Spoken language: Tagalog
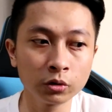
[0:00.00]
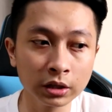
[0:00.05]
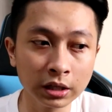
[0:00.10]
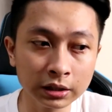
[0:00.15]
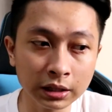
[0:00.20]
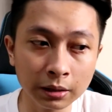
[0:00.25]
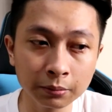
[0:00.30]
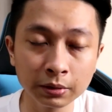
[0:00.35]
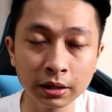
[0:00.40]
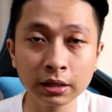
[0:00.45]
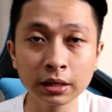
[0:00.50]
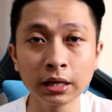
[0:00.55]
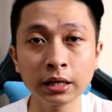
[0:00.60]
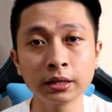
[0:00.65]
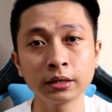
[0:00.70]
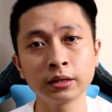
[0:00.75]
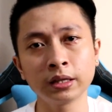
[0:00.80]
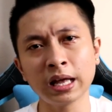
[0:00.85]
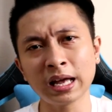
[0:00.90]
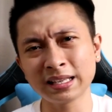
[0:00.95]
Noong na time na, na,
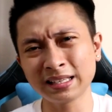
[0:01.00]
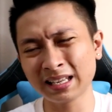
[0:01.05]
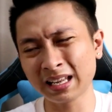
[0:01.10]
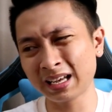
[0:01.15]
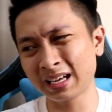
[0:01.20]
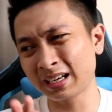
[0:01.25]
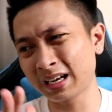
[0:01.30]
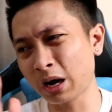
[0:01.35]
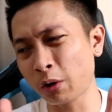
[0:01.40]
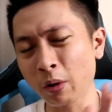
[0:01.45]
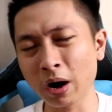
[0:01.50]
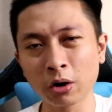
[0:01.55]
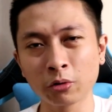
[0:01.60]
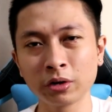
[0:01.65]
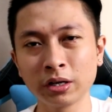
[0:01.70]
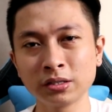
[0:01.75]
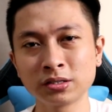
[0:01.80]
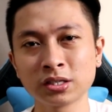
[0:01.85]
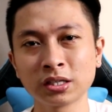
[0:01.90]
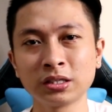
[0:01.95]
na nagawa
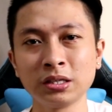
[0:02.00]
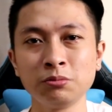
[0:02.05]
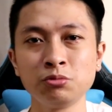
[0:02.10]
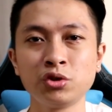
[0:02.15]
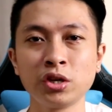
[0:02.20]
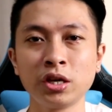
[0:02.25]
ko na yun sa Team